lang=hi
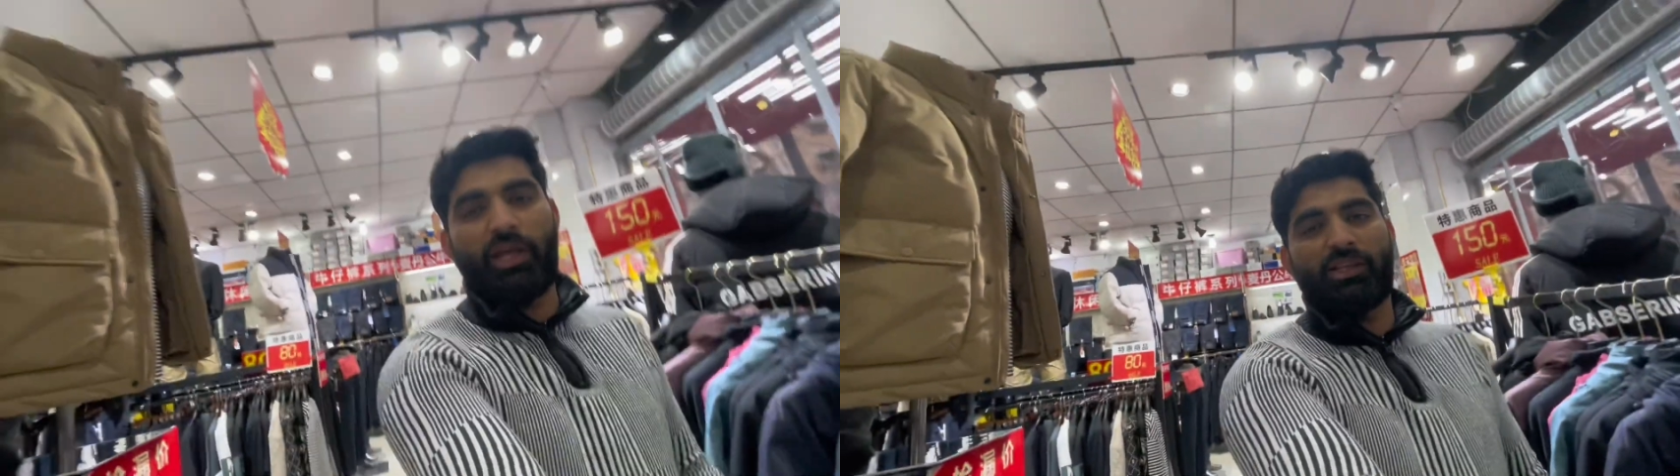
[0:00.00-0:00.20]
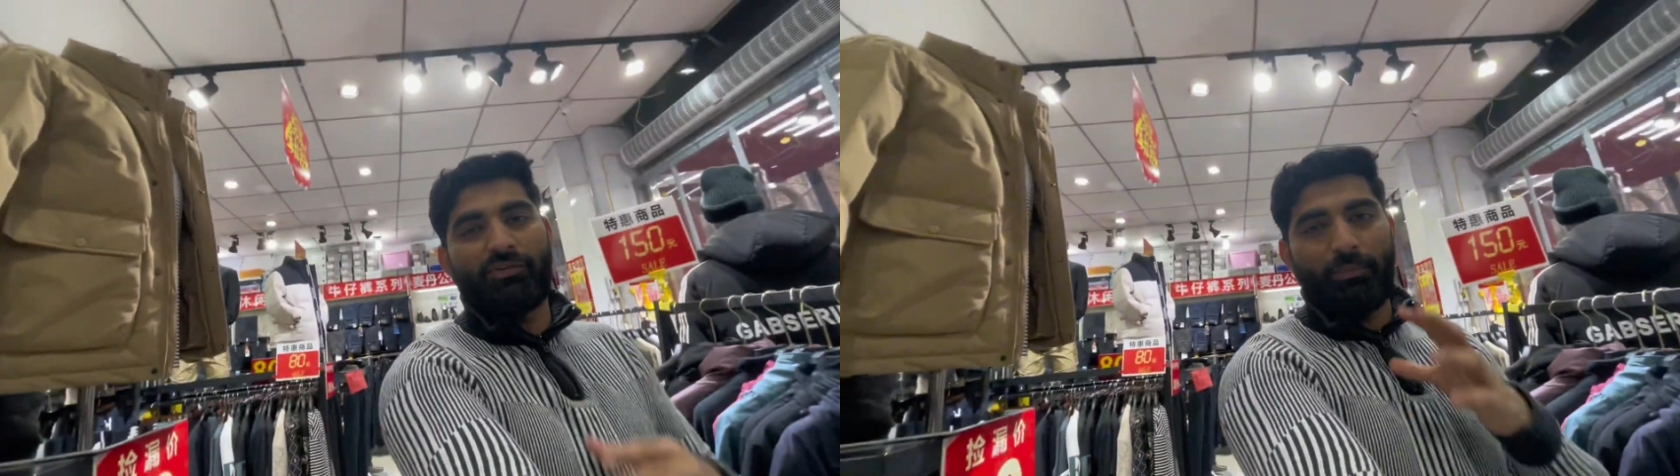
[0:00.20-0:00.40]

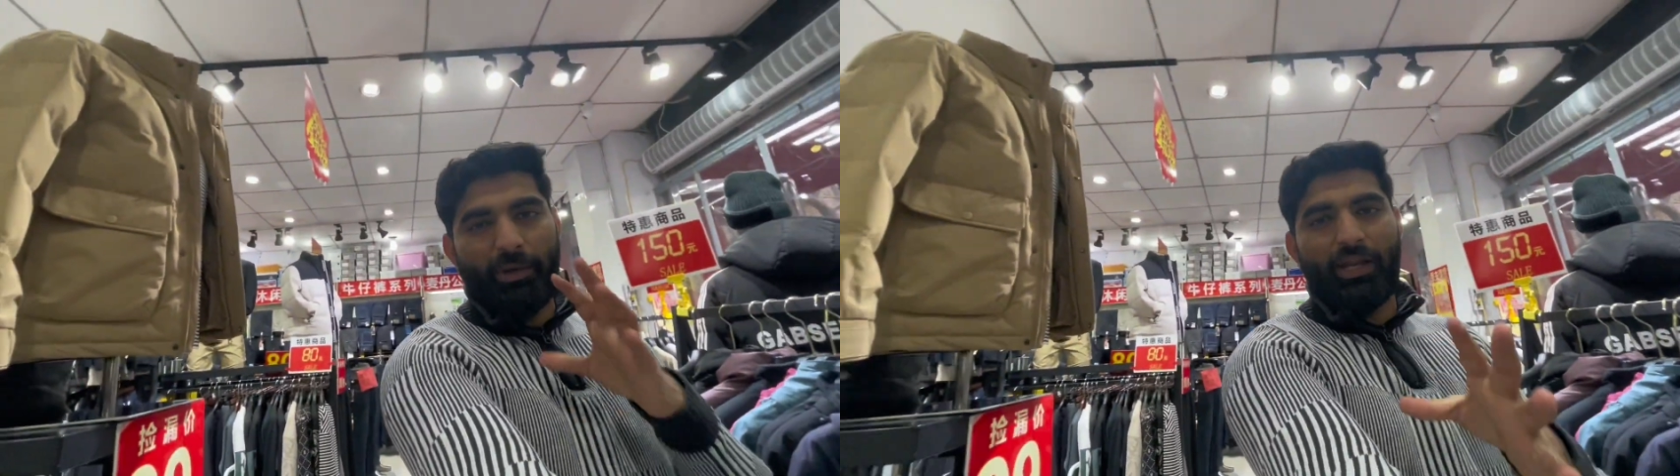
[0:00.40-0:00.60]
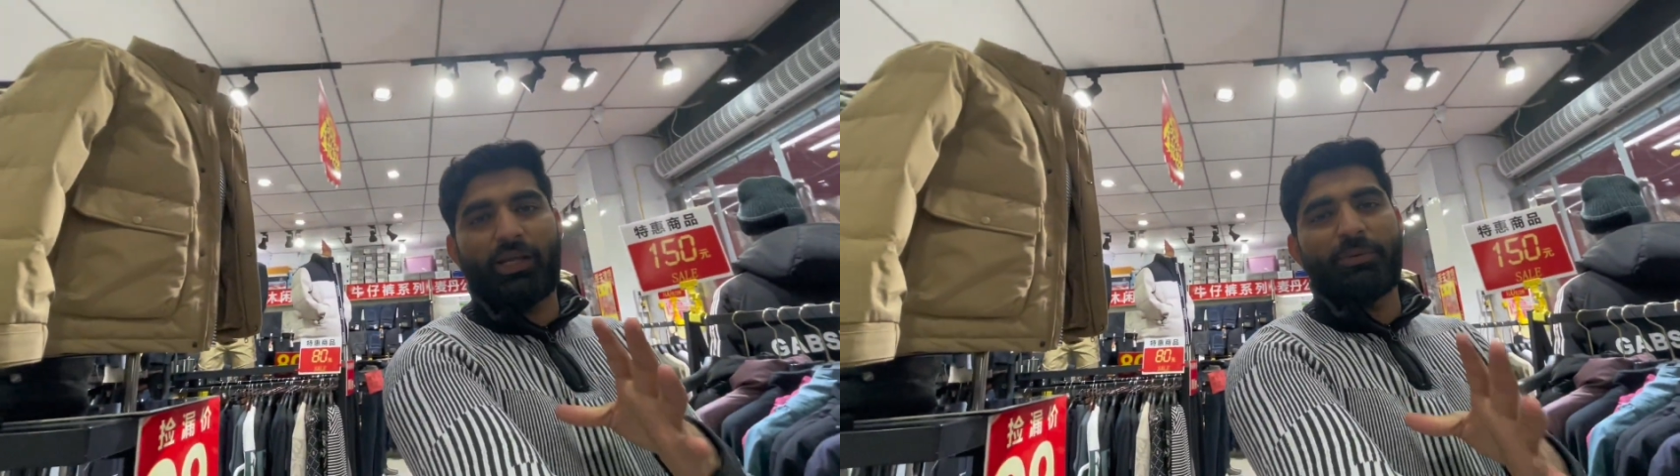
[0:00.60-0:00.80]
एक दफ़ा
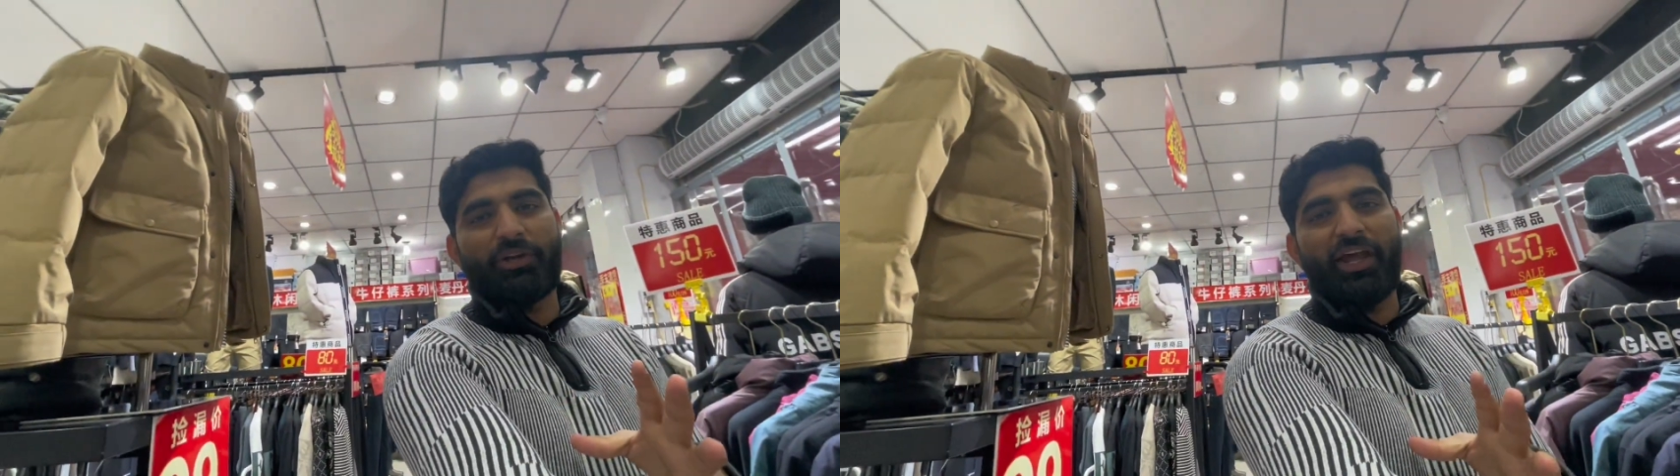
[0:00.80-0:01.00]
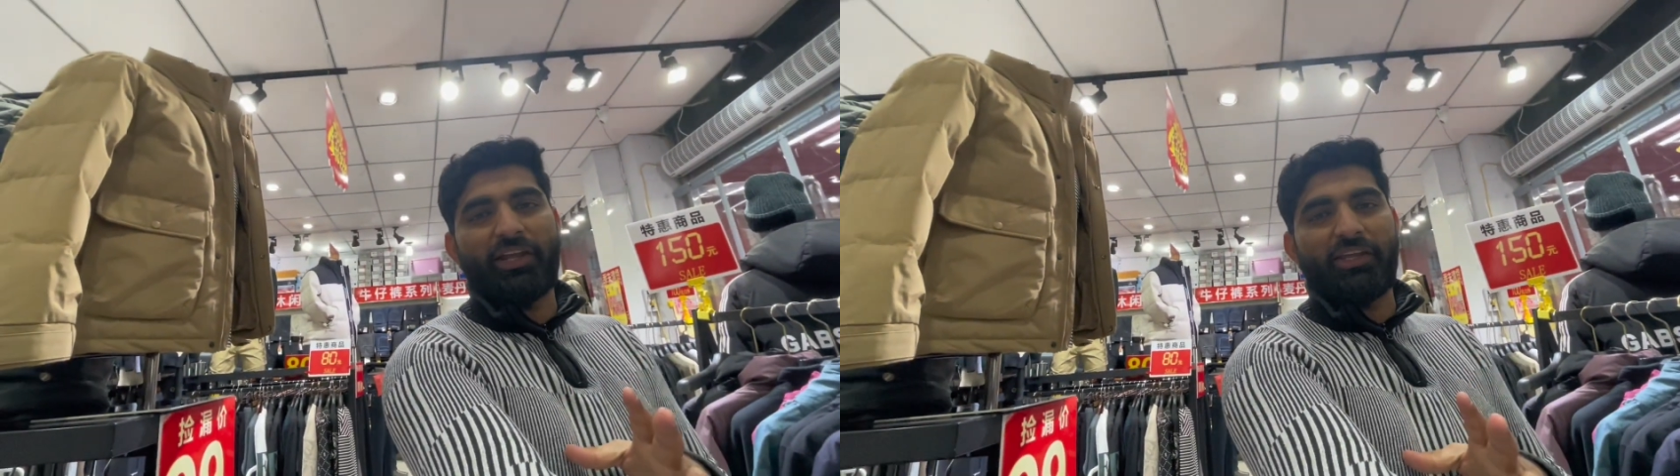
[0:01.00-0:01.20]
पहन के भी
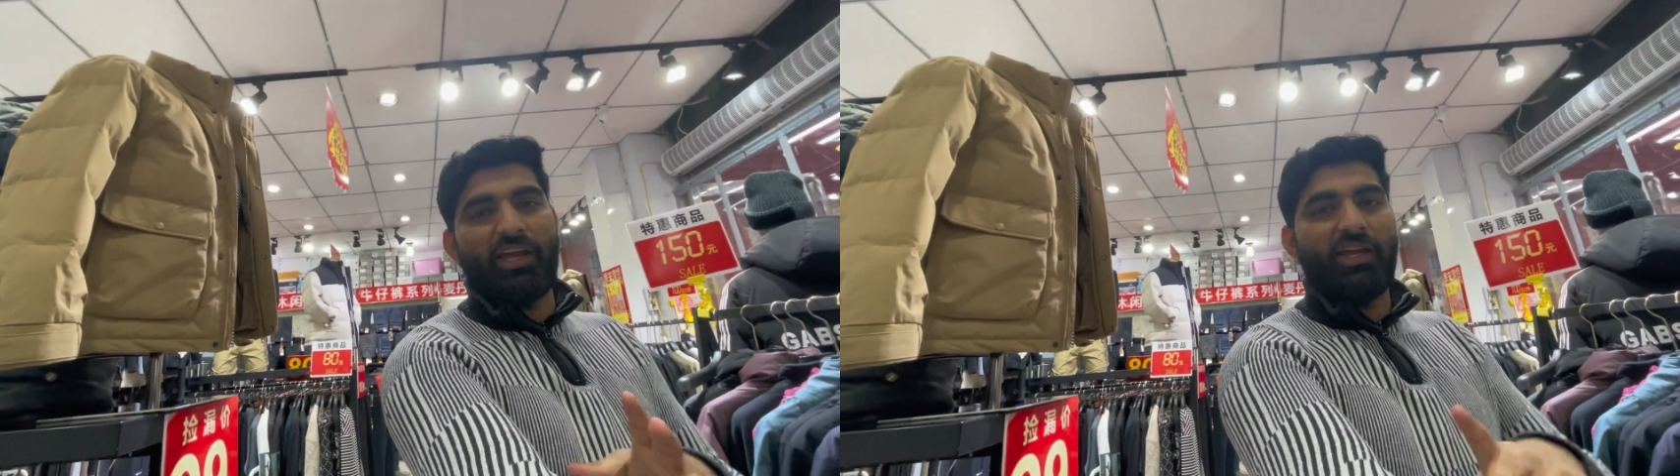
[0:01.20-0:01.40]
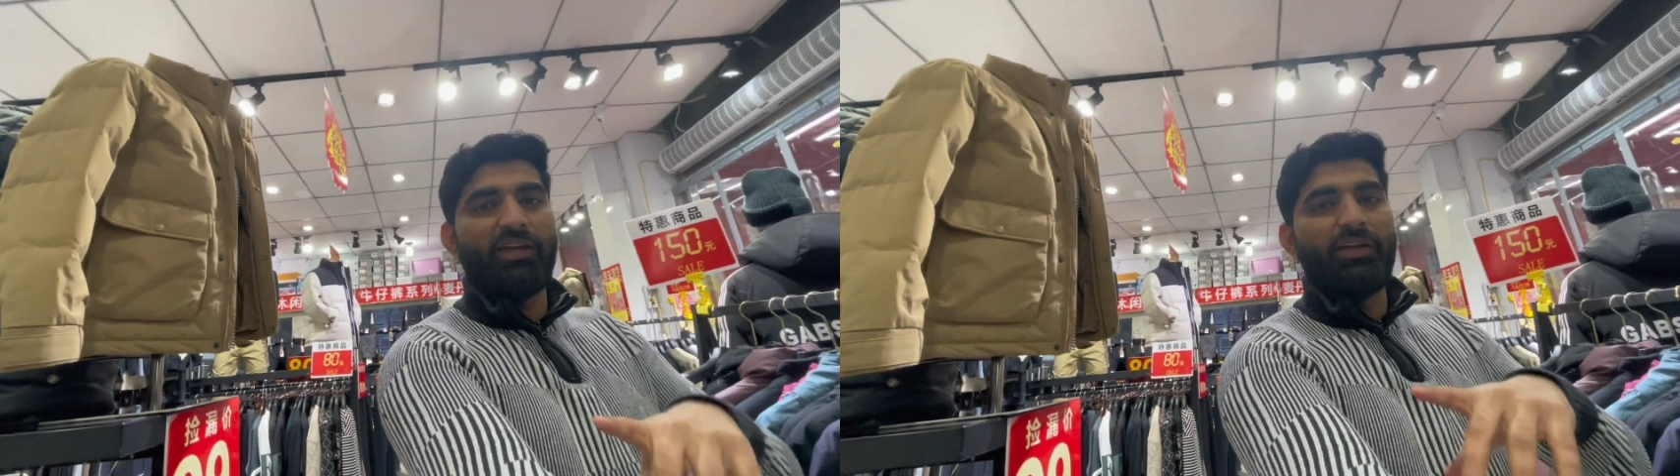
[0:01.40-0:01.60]
ट्राई किया है